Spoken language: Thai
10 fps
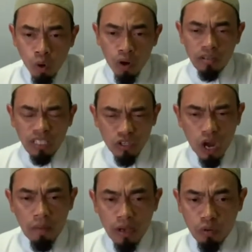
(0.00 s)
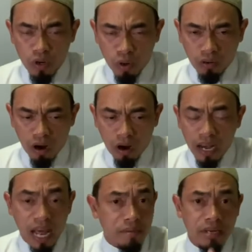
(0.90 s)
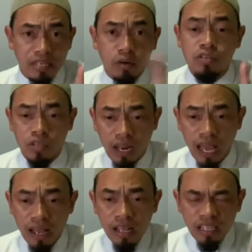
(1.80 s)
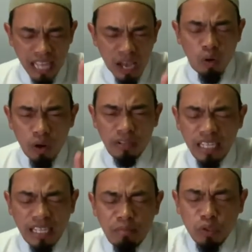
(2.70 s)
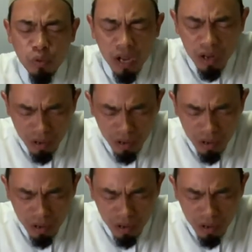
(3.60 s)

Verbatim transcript: คนที่ชอบไอ้คนยกย่อง นั่นไม่ใช่คนซอนแล้วแต่คนที่ทำตัว